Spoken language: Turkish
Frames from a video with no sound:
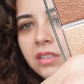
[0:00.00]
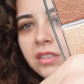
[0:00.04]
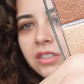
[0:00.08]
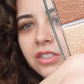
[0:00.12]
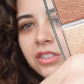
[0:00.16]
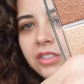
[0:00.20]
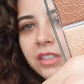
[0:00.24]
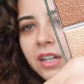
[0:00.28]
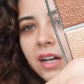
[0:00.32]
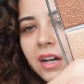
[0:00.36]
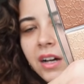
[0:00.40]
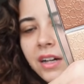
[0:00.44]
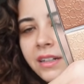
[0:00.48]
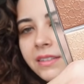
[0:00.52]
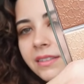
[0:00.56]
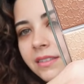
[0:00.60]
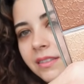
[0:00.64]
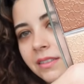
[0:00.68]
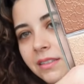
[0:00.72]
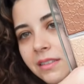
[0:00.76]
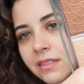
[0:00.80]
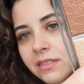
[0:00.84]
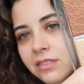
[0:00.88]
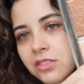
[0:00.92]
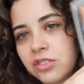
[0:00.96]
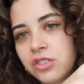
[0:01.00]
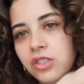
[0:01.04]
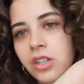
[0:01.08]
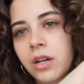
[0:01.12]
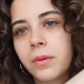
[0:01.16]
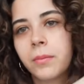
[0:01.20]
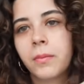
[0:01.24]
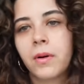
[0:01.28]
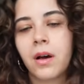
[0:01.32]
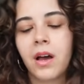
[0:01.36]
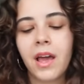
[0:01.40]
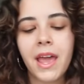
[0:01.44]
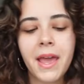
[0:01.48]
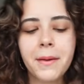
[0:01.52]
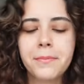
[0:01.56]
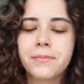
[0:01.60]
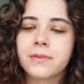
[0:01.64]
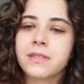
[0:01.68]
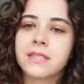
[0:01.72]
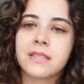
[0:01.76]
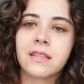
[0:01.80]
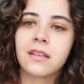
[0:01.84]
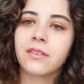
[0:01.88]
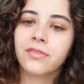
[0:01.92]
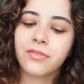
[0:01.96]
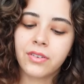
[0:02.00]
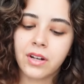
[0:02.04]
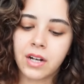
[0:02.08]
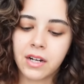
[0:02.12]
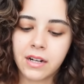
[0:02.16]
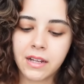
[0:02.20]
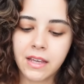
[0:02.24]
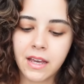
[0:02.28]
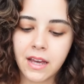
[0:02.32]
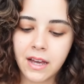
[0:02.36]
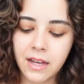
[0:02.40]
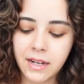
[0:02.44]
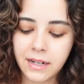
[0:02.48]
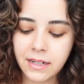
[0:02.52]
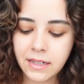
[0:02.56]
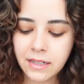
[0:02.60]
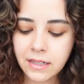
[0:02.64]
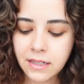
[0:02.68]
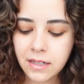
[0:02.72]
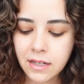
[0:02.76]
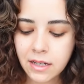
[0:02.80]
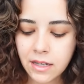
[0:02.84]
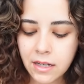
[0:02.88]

işte aydınlatıcı ama hepsi de far yani.